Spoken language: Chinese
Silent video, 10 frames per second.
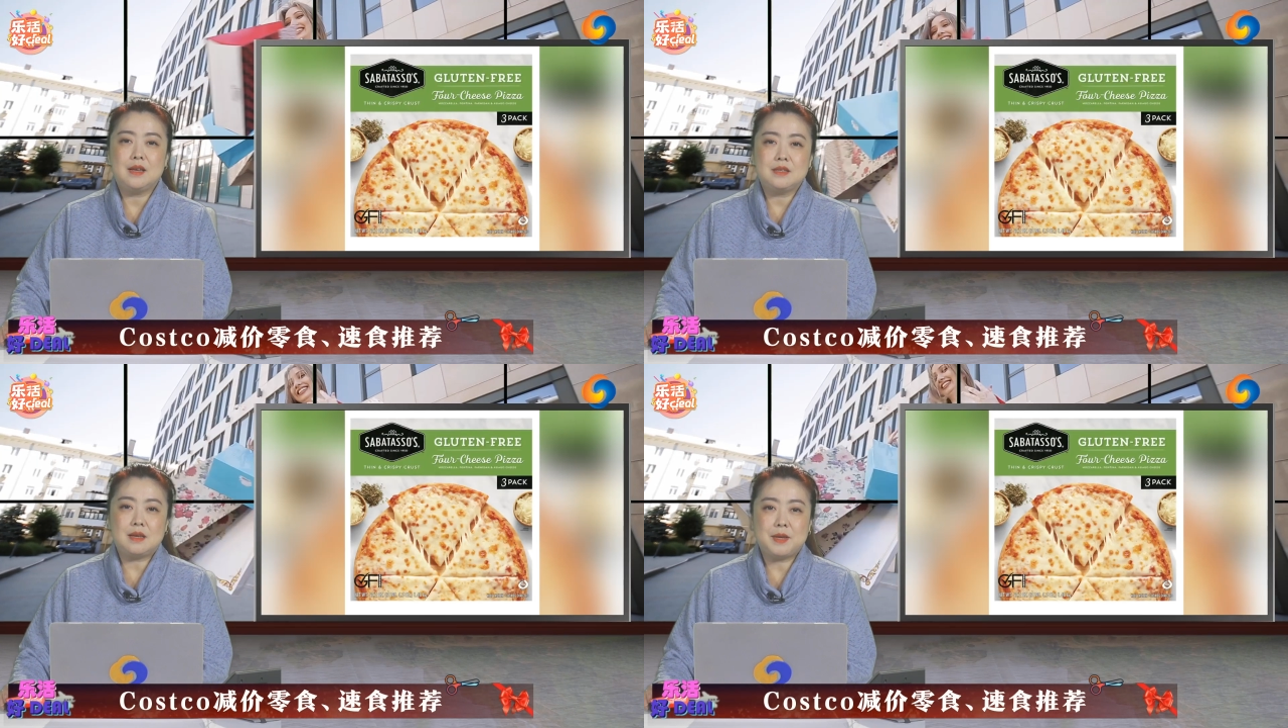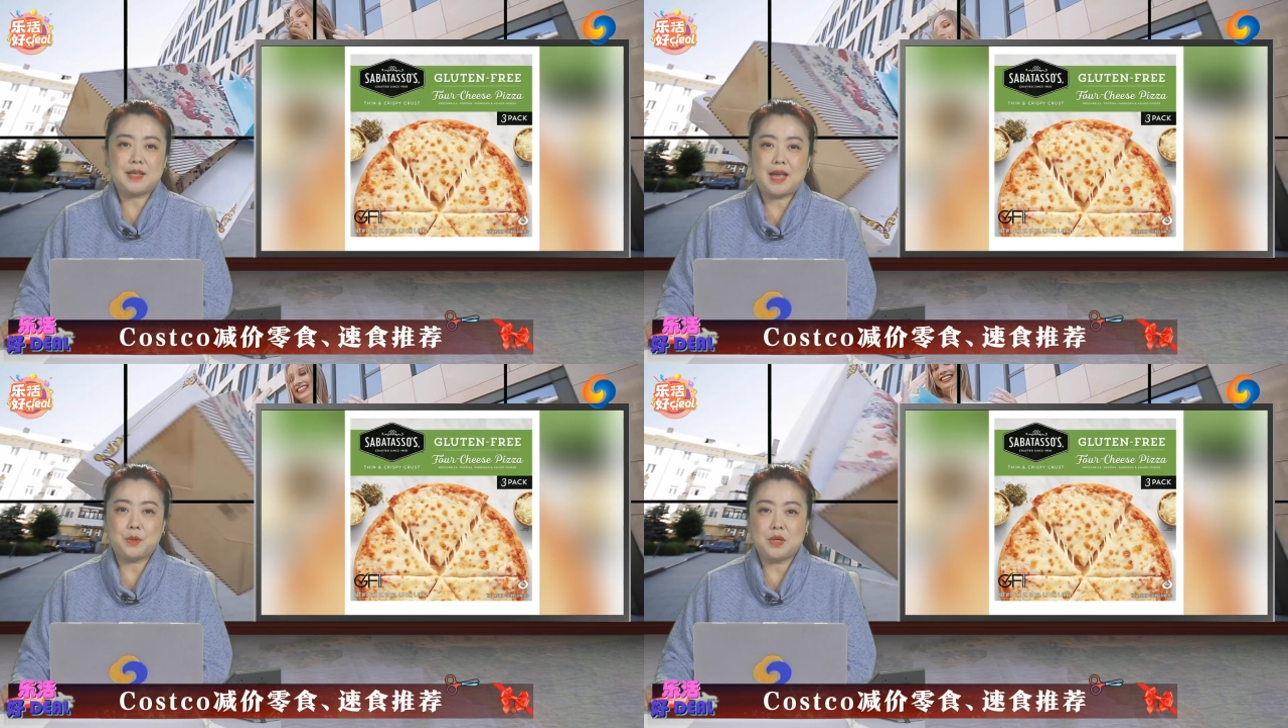下面
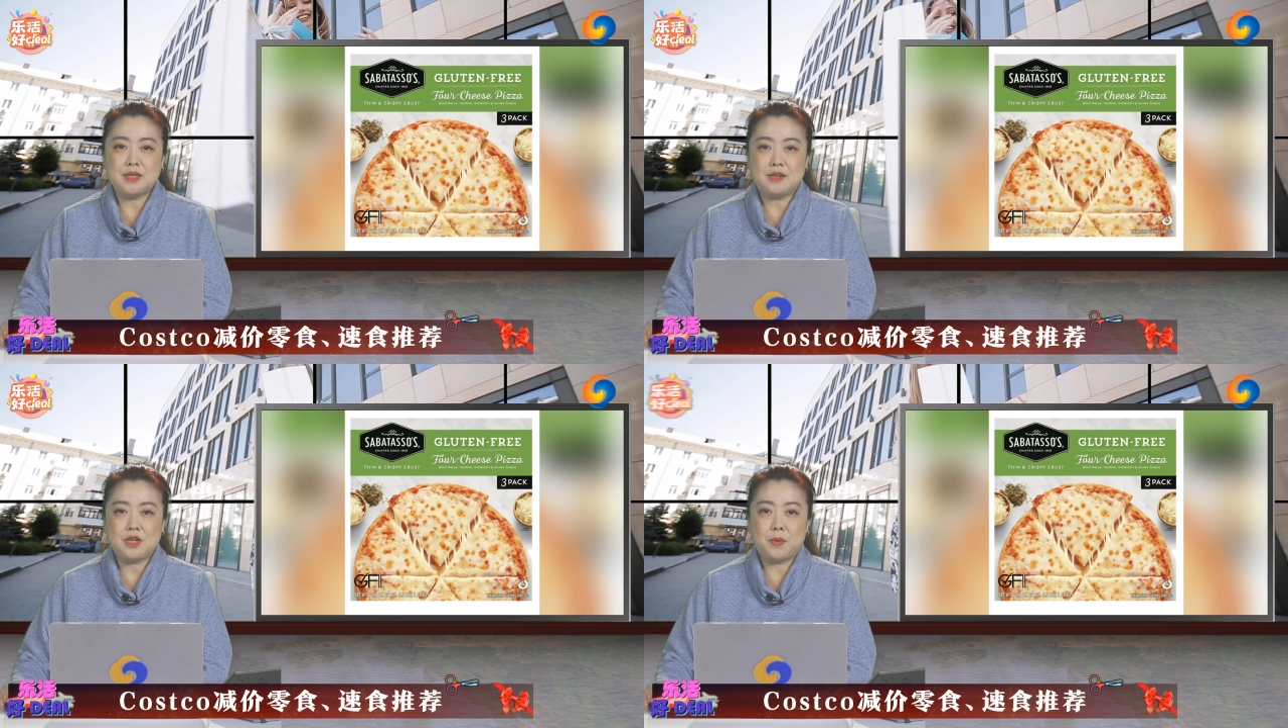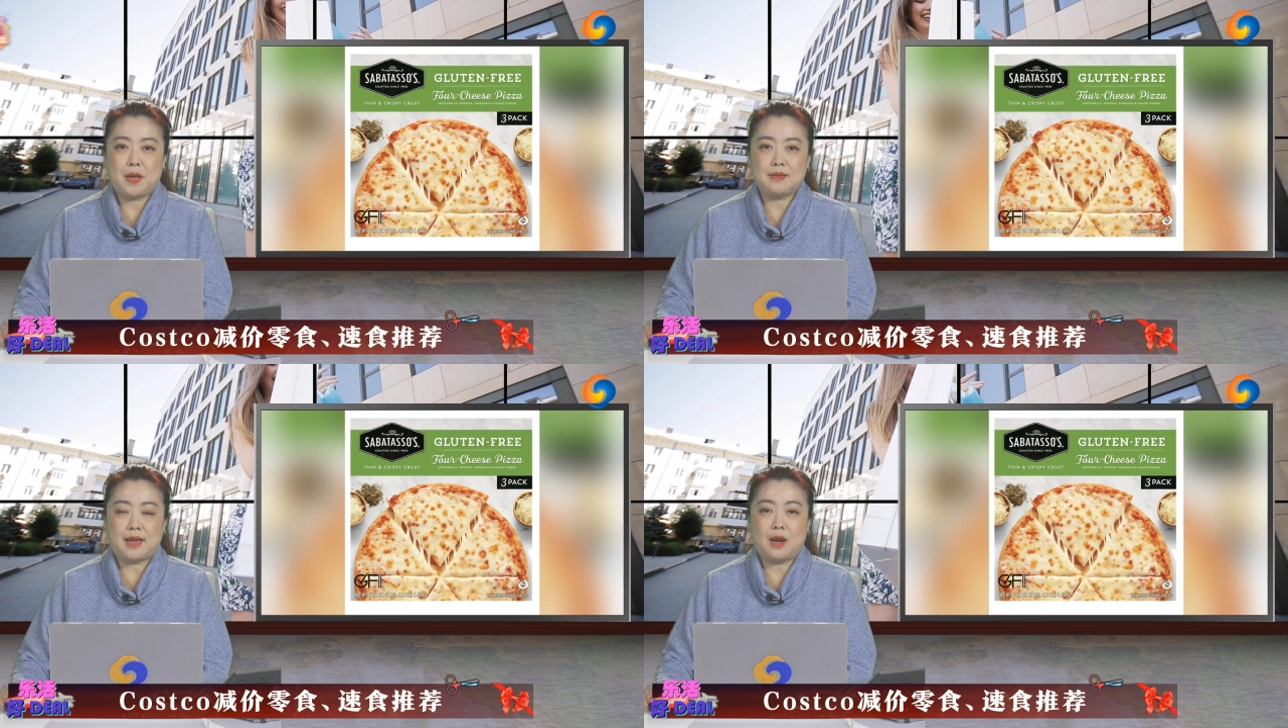给大家推荐这
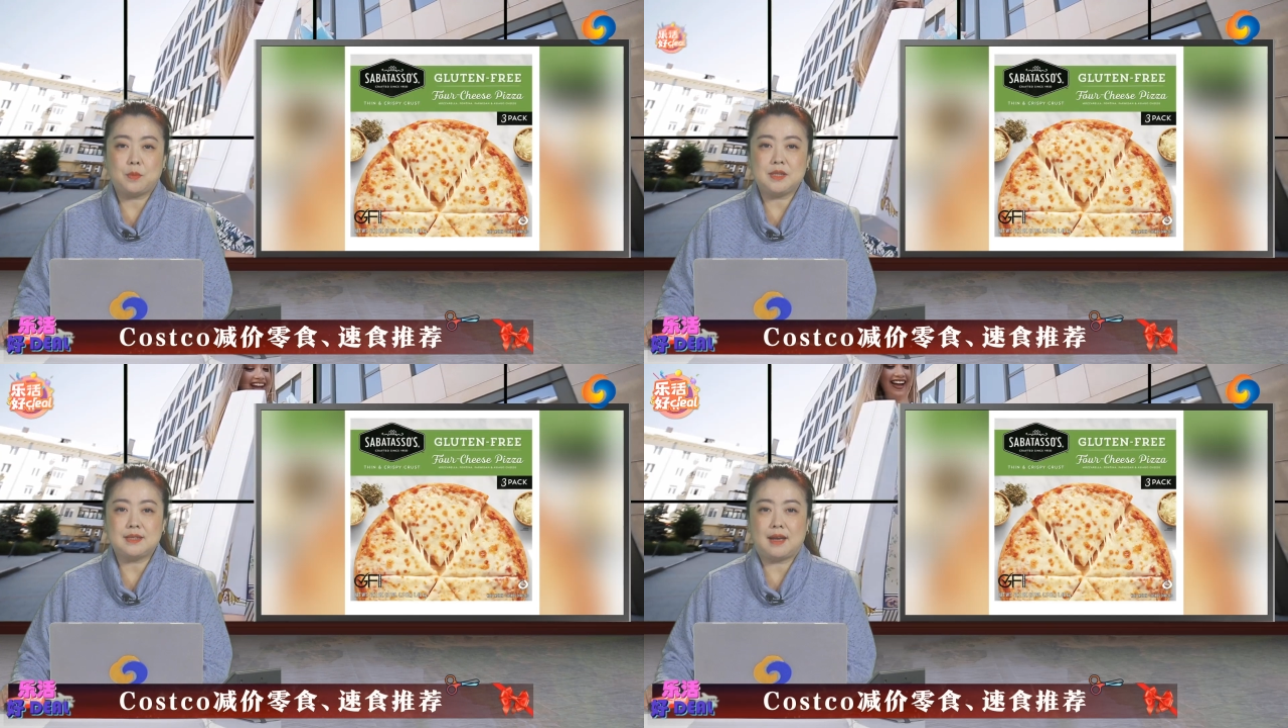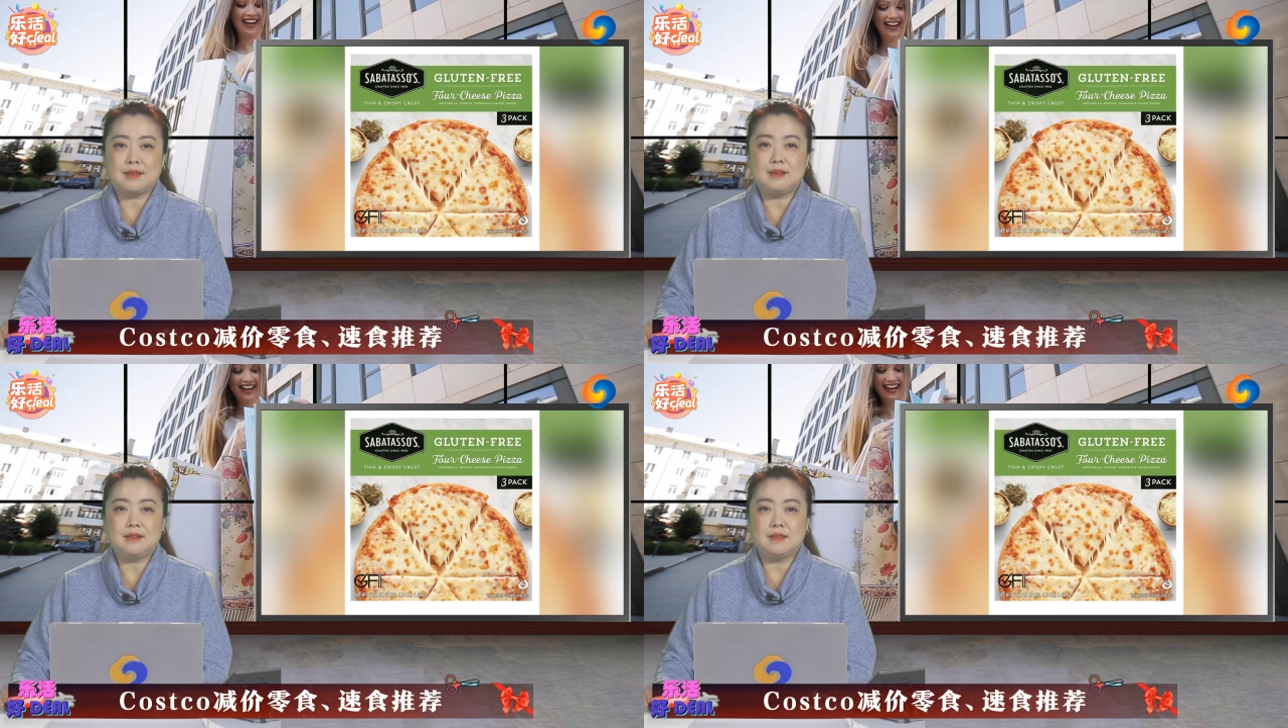款奶酪披萨，
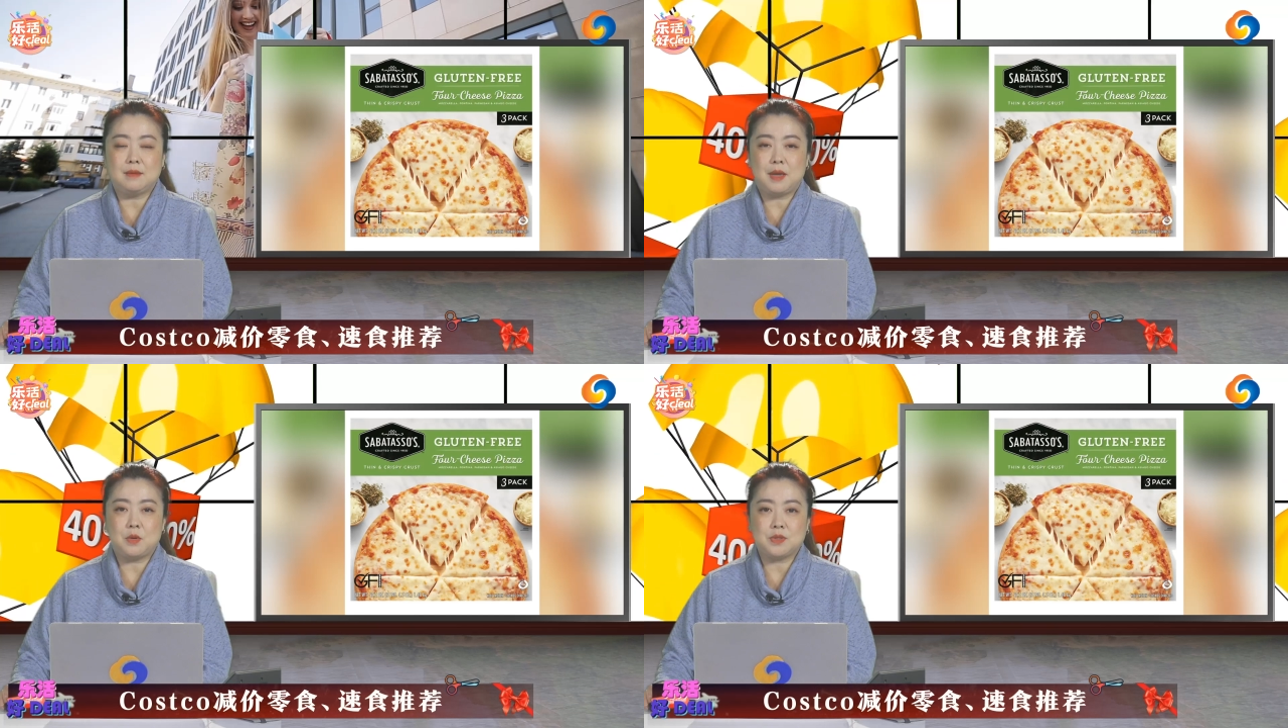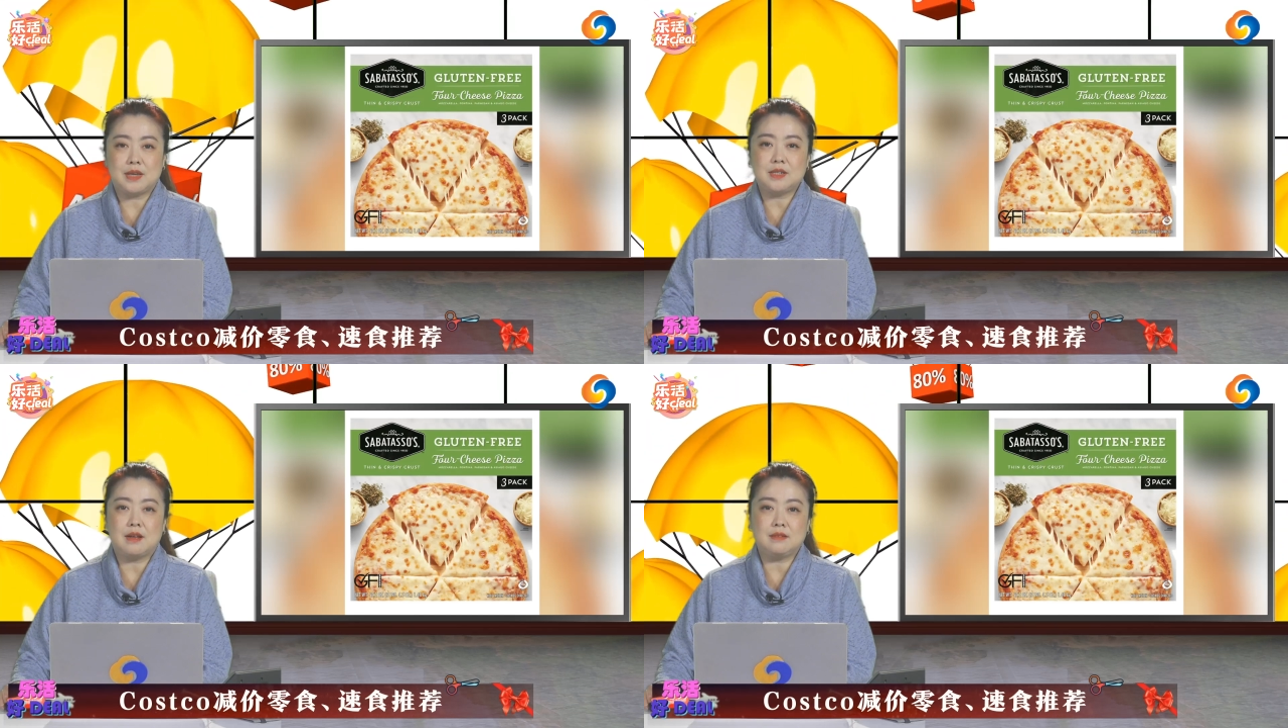一盒里面有
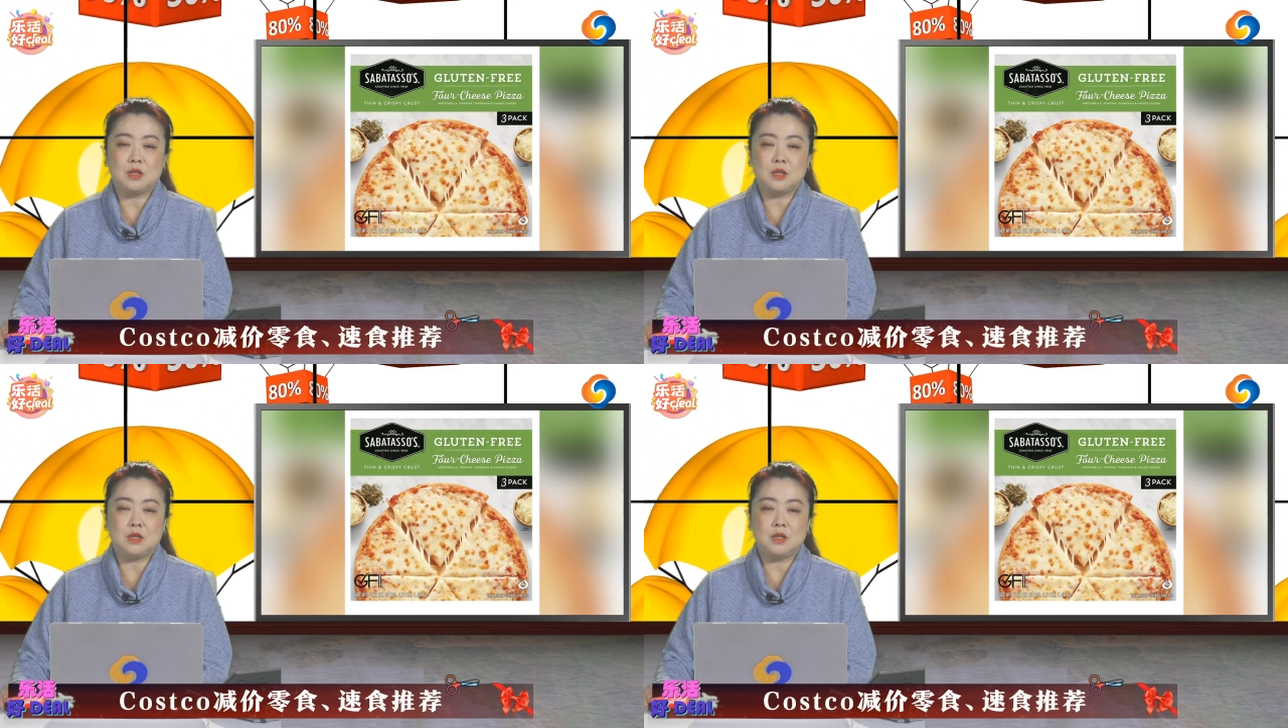三张，